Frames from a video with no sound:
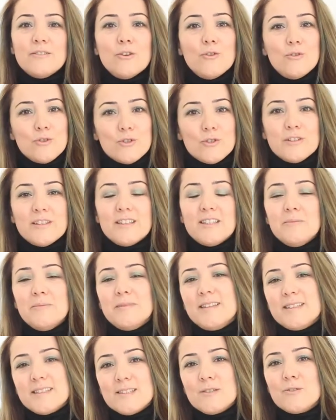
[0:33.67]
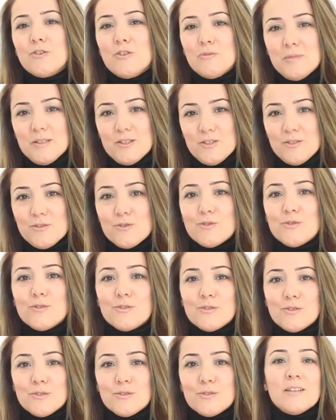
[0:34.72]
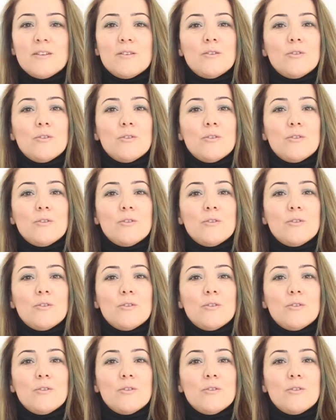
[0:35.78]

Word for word: öncelik edip destek olmaya çalışıyoruz.